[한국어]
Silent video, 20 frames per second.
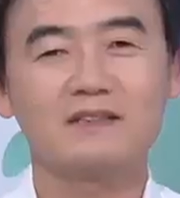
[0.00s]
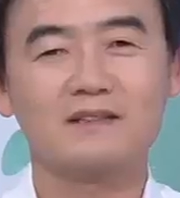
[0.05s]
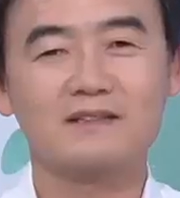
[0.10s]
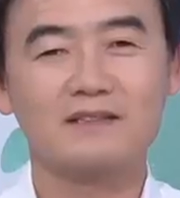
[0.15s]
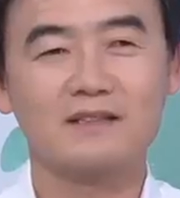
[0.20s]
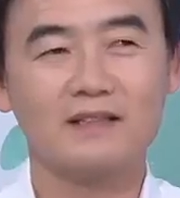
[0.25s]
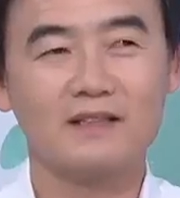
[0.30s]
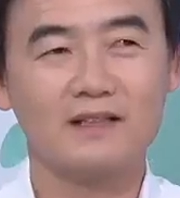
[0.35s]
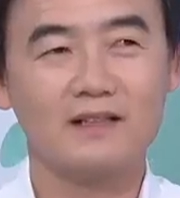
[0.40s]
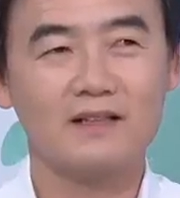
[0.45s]

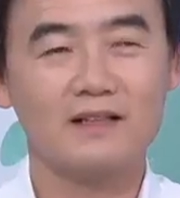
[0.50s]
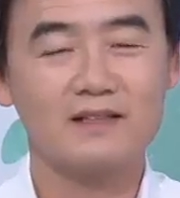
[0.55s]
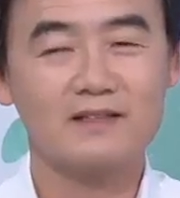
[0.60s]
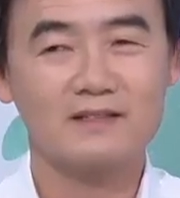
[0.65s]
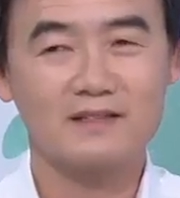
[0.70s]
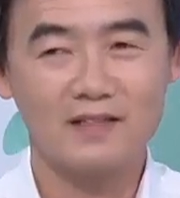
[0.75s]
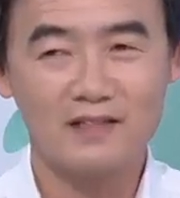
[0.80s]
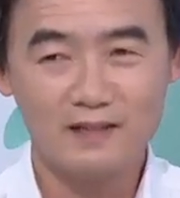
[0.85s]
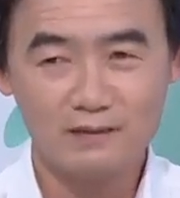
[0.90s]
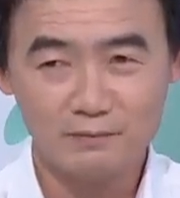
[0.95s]
역사가
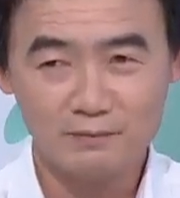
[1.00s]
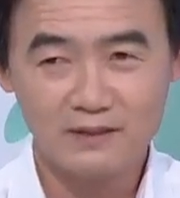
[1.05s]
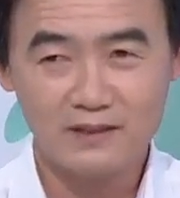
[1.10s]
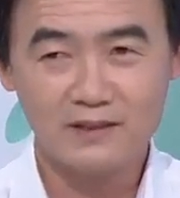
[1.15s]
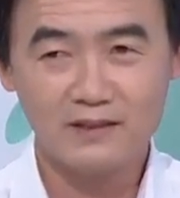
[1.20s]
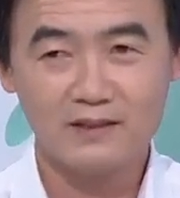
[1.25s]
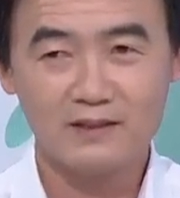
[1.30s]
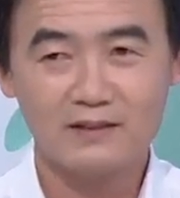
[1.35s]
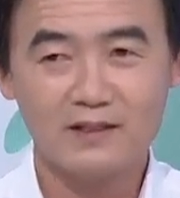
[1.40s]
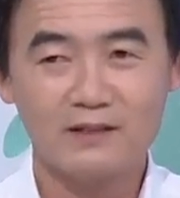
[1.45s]

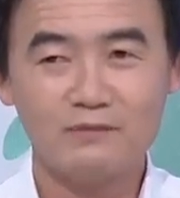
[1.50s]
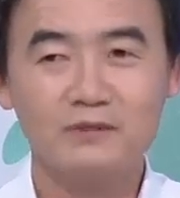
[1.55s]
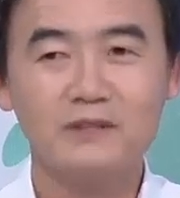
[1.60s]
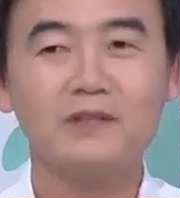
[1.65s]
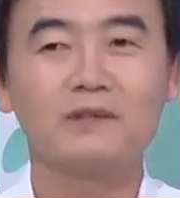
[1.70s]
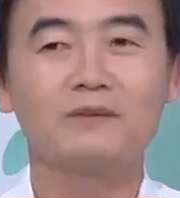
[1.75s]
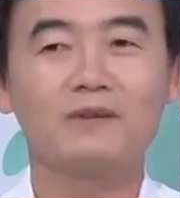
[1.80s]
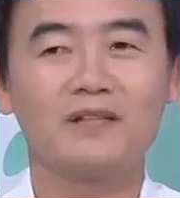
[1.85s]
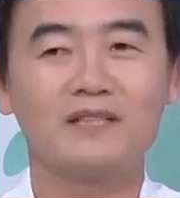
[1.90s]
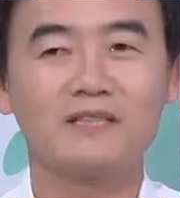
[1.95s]
짧기
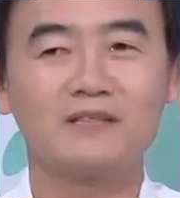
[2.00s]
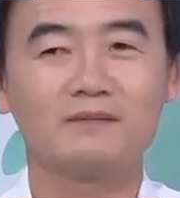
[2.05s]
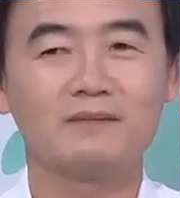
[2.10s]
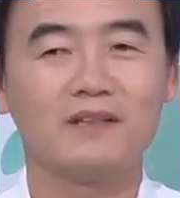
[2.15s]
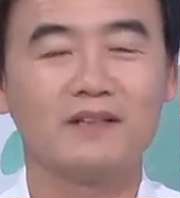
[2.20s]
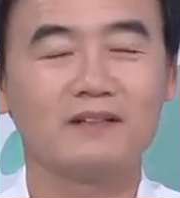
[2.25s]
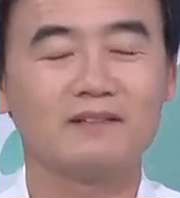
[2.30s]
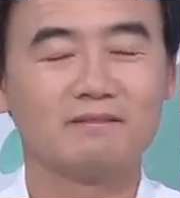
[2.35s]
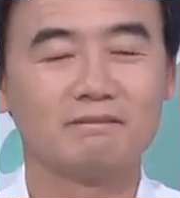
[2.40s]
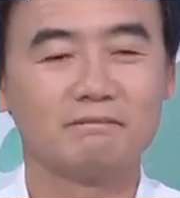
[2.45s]
때문이기도
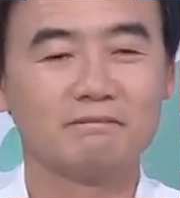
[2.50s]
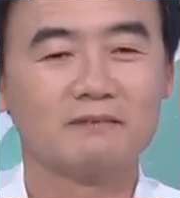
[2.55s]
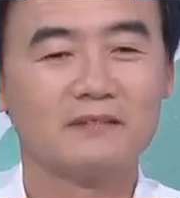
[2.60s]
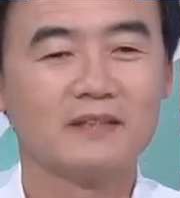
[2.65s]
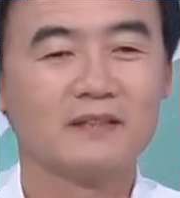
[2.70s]
하지만